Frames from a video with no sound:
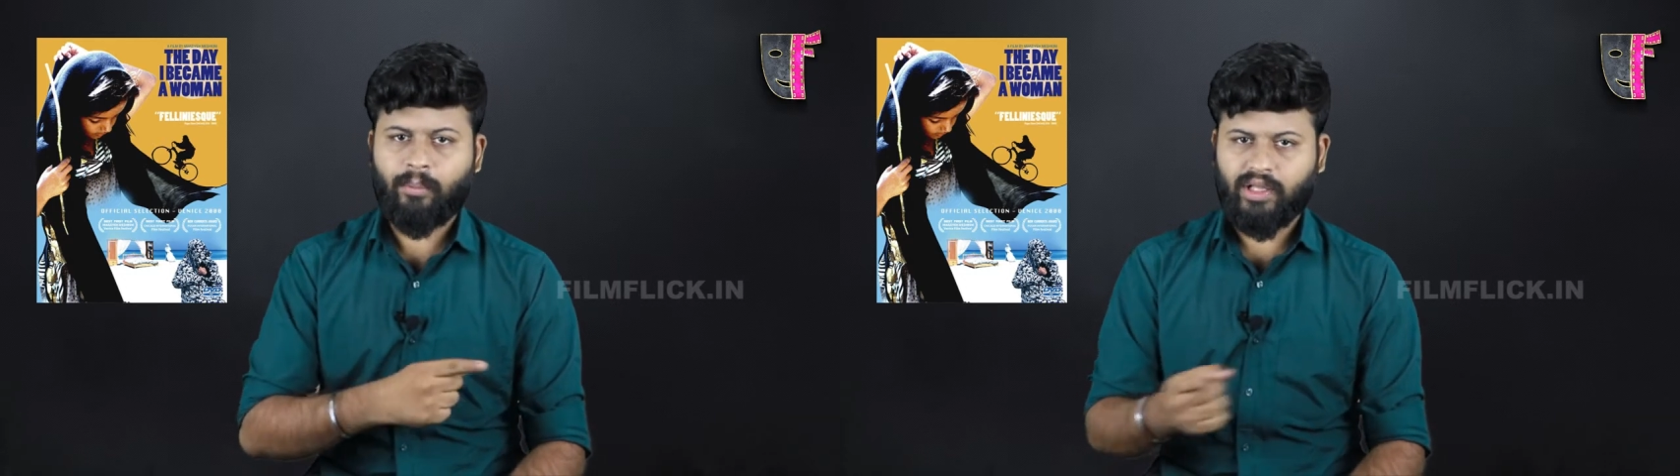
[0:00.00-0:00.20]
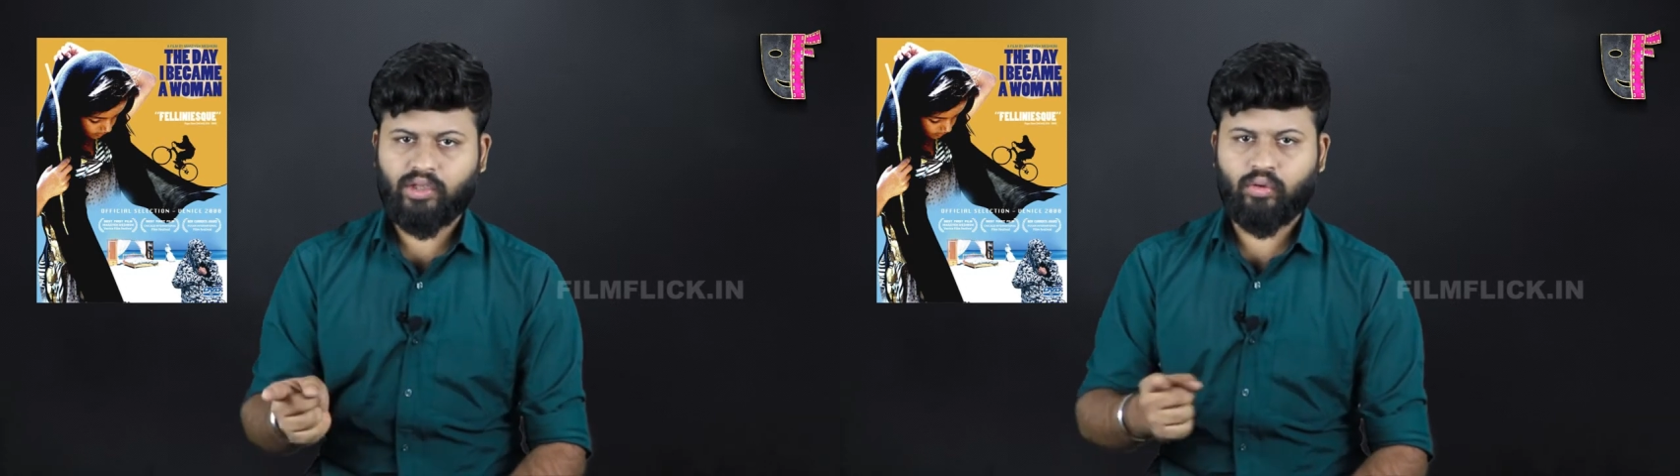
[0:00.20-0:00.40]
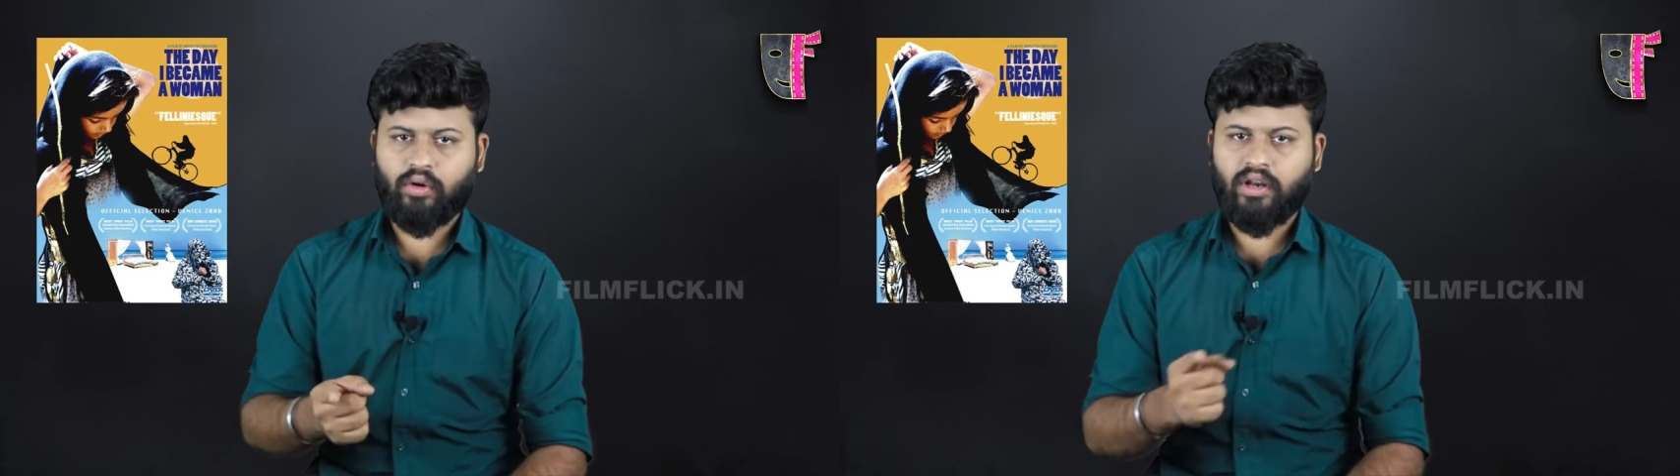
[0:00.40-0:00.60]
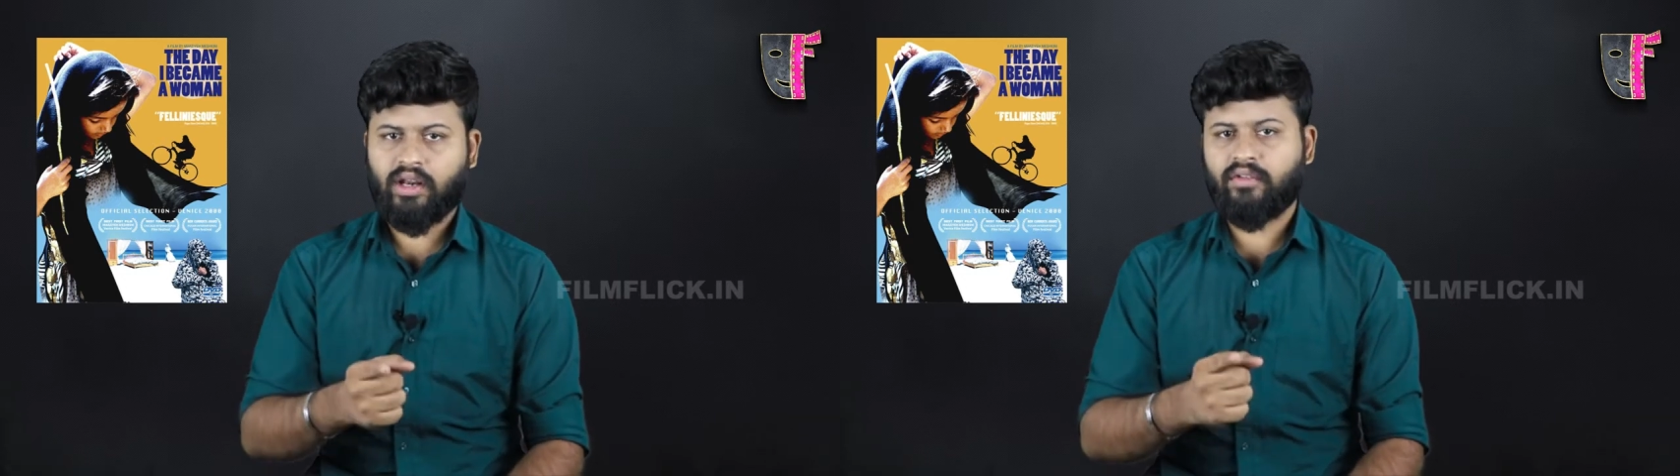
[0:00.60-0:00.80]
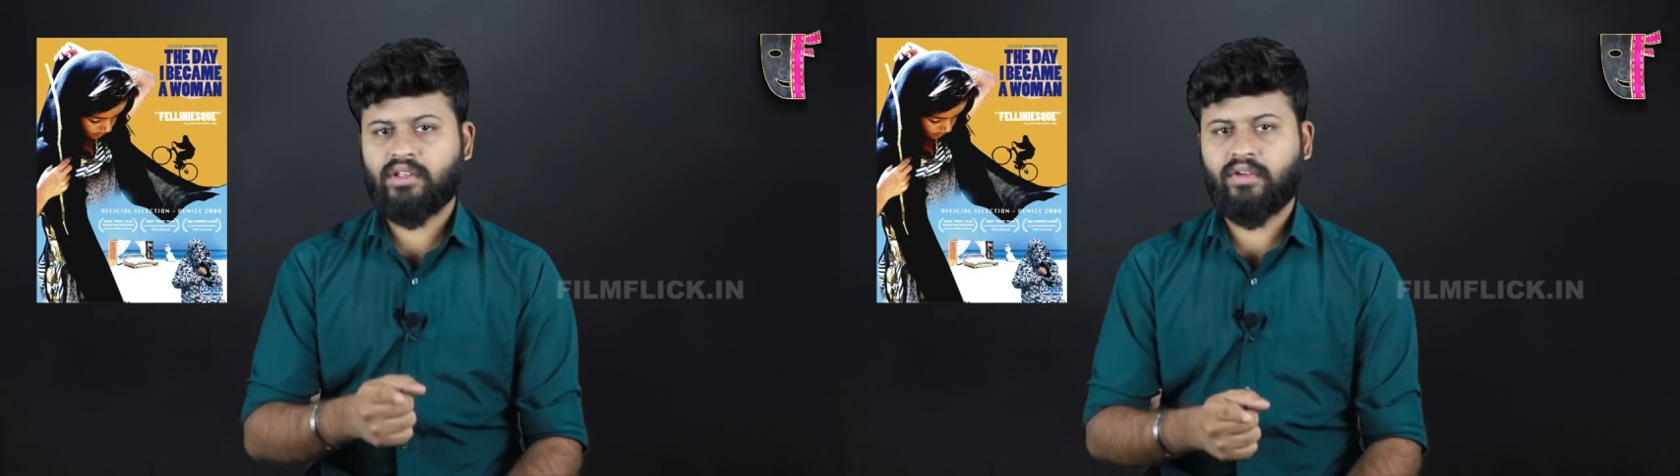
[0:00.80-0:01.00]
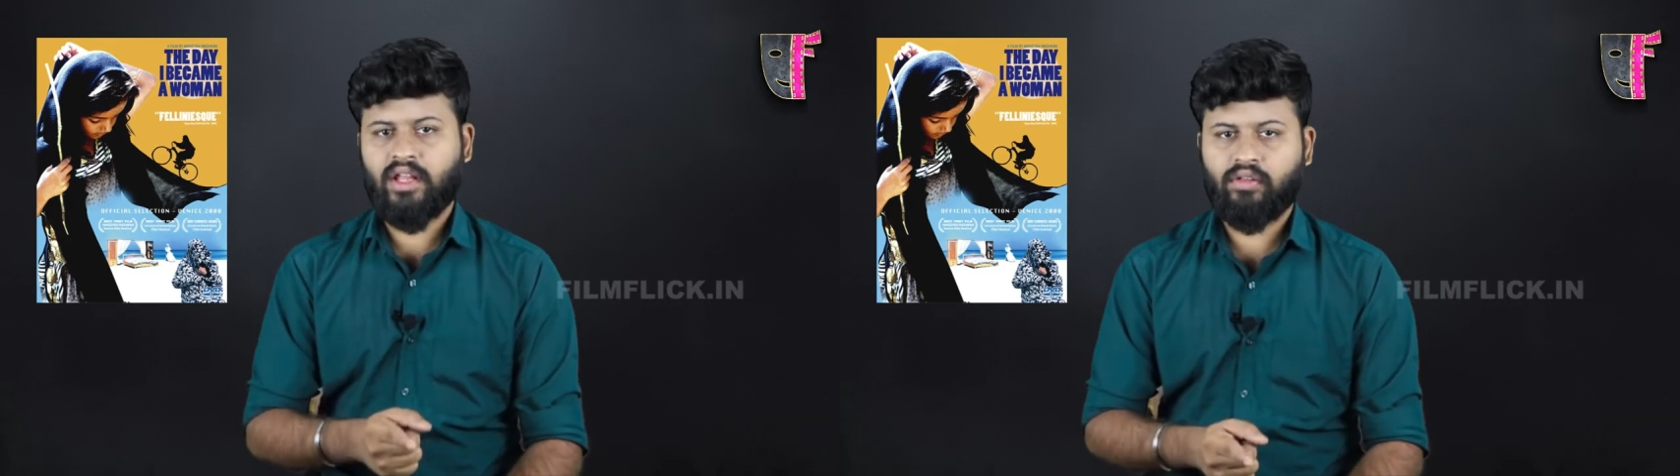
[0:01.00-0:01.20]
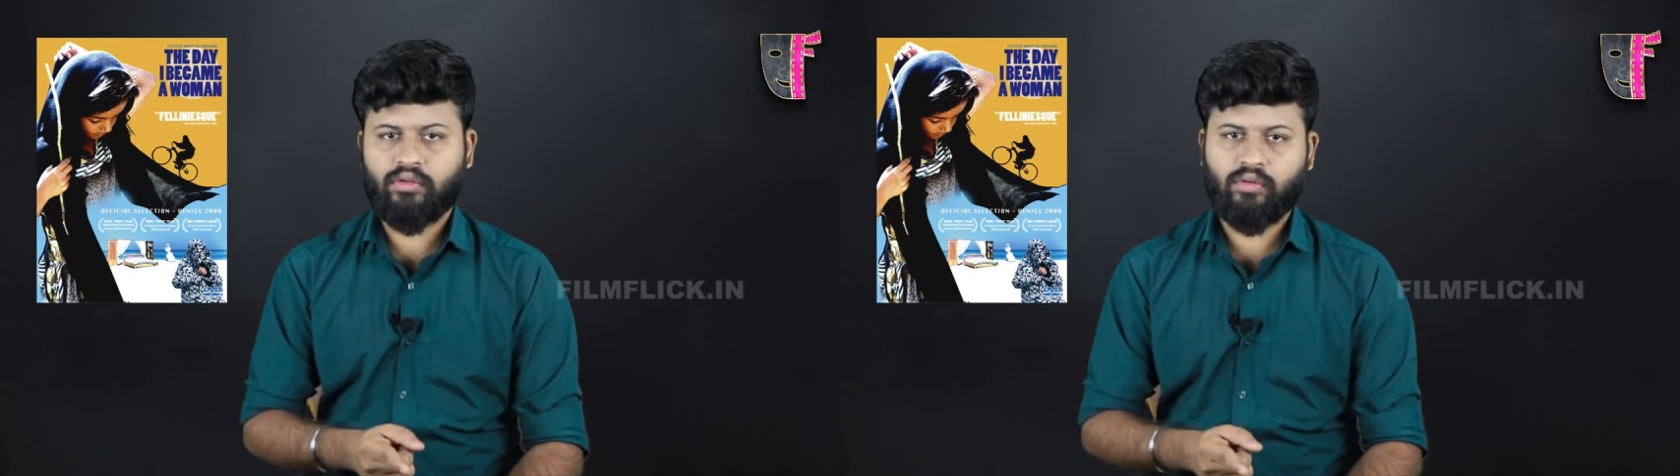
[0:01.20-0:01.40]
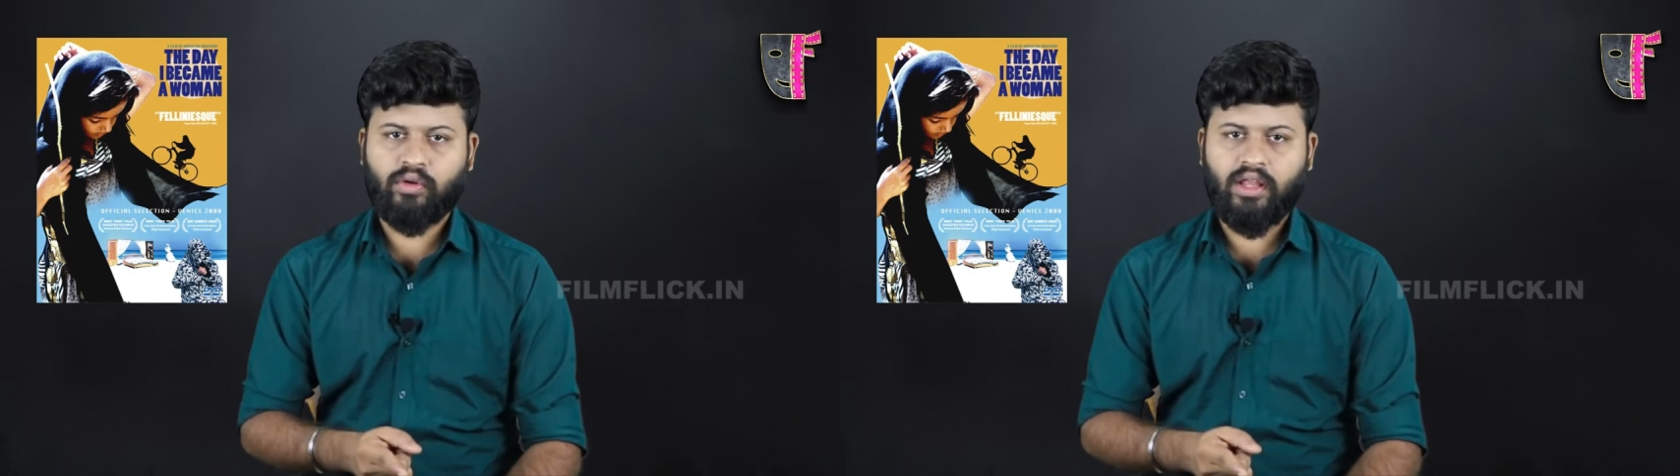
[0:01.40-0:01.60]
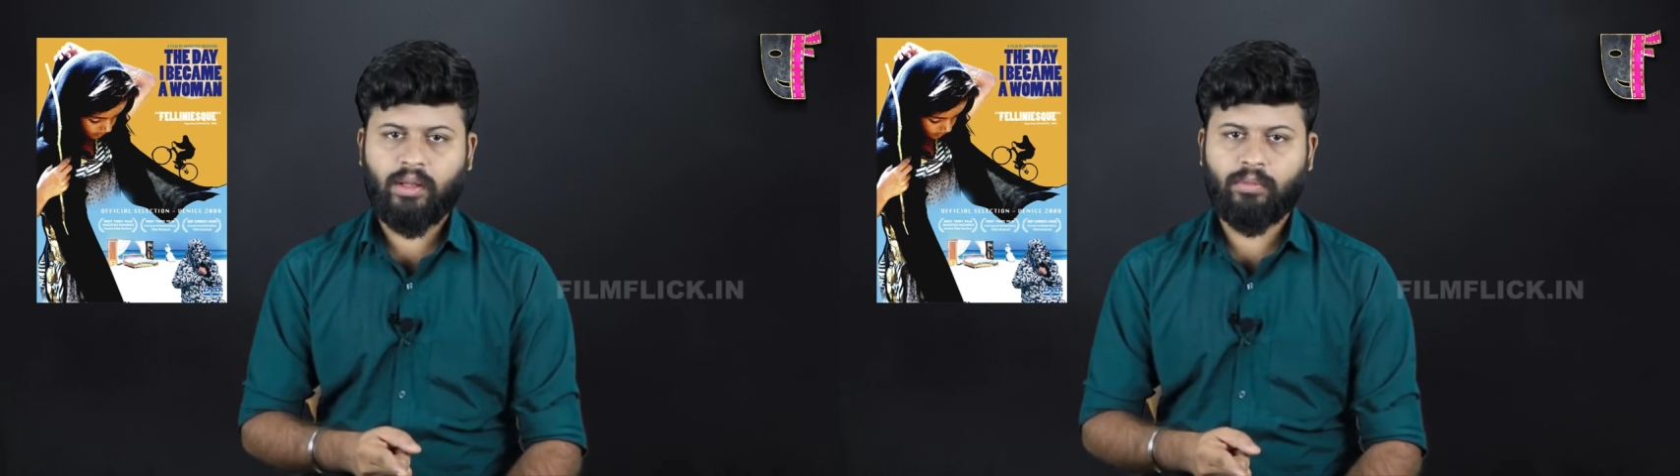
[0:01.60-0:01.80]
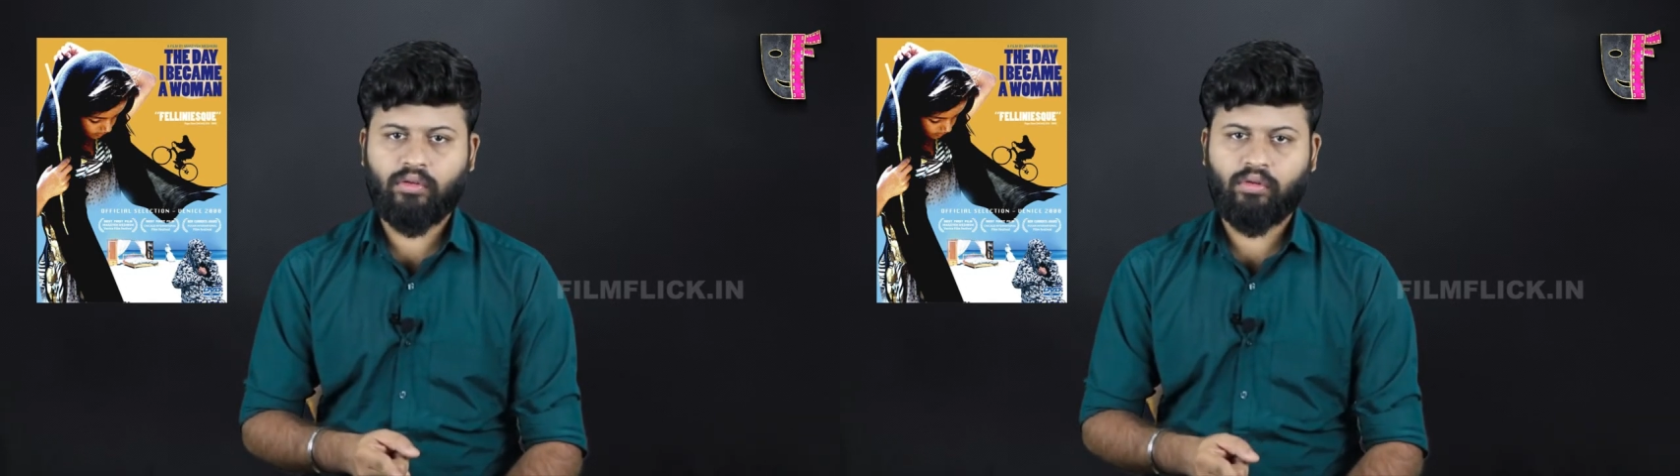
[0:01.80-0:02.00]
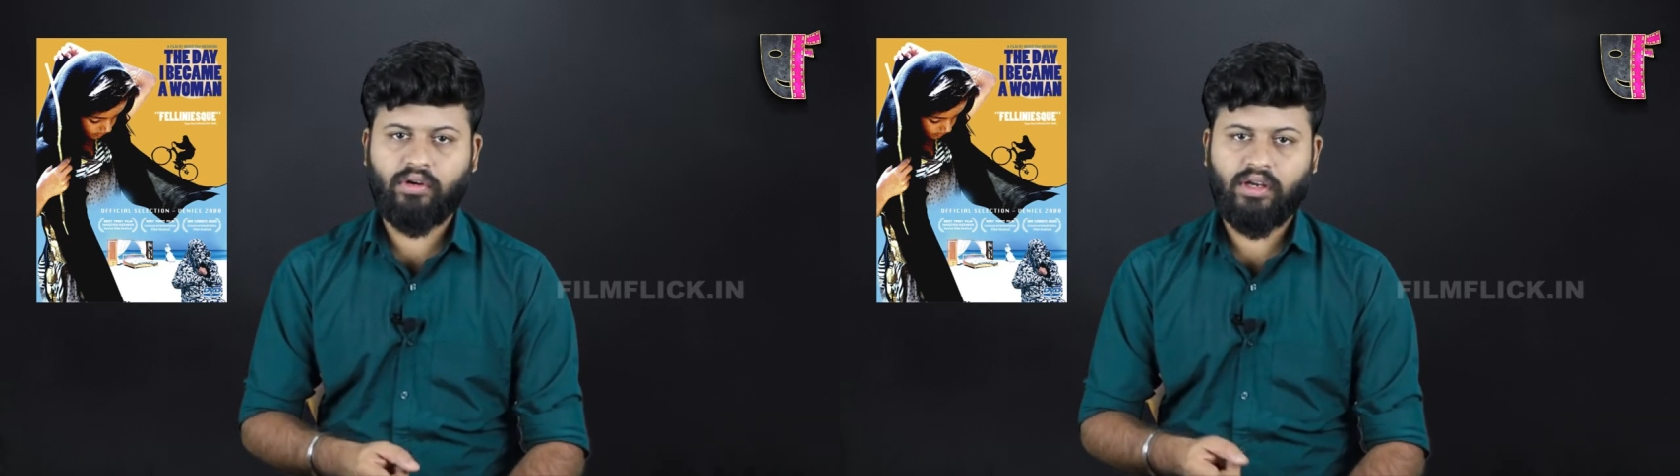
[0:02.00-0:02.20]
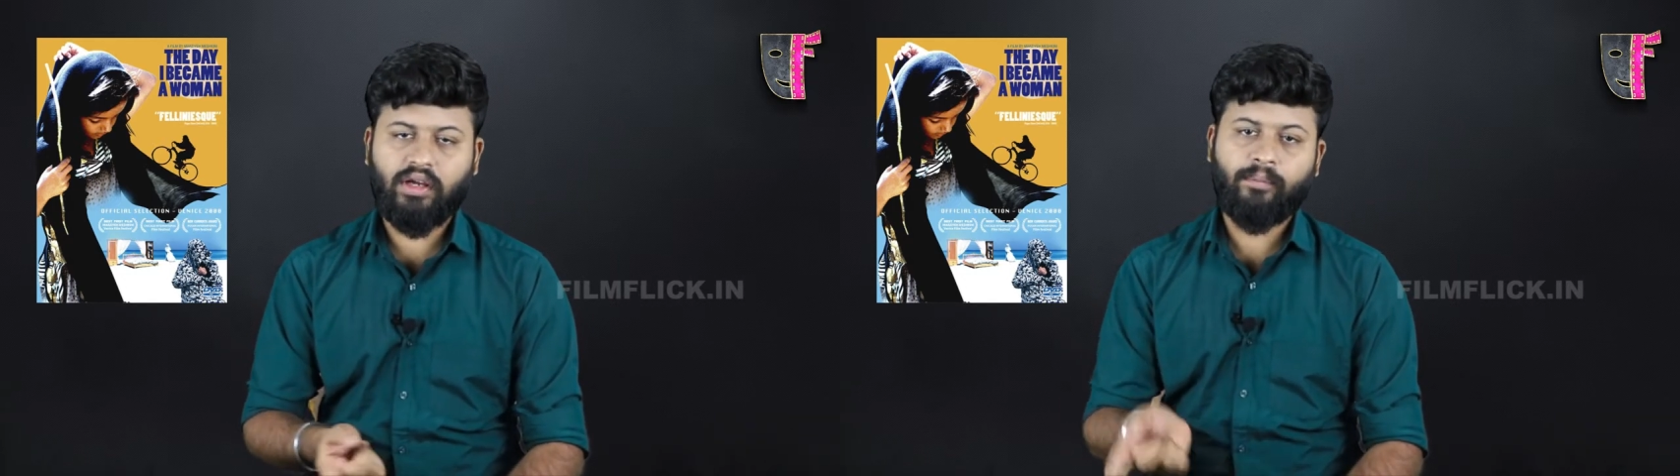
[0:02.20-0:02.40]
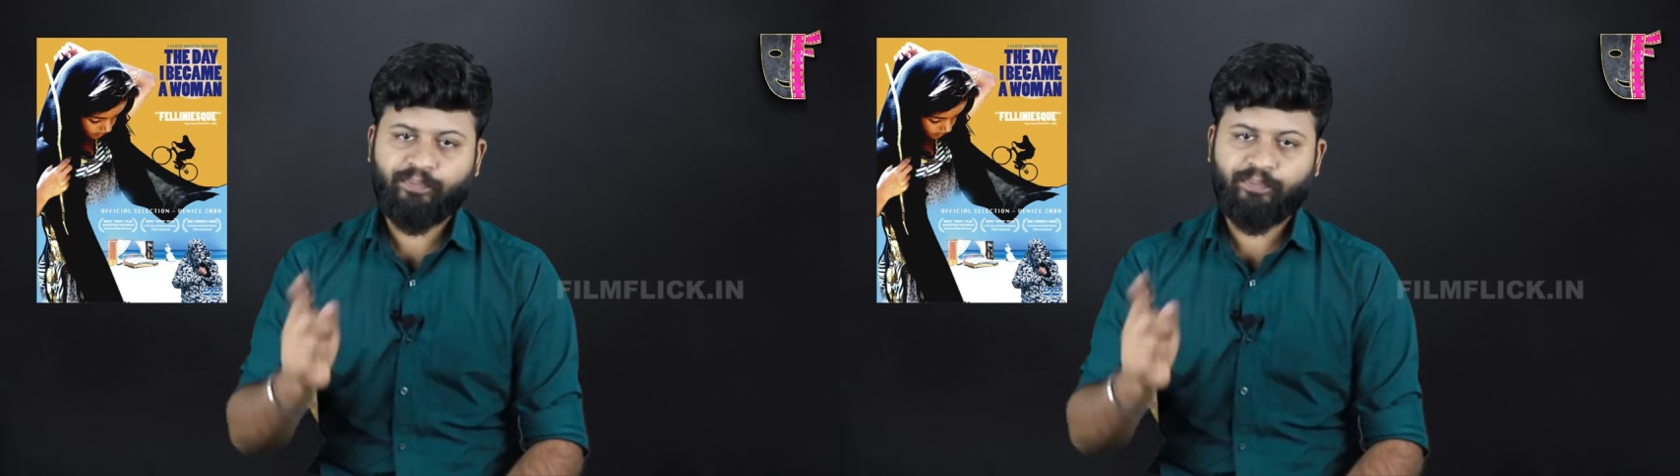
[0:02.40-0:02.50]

மற்றவங்களோடலாம் வந்து வெளியே சுற்றக்கூடாது அப்படின்னு சொல்லிட்டு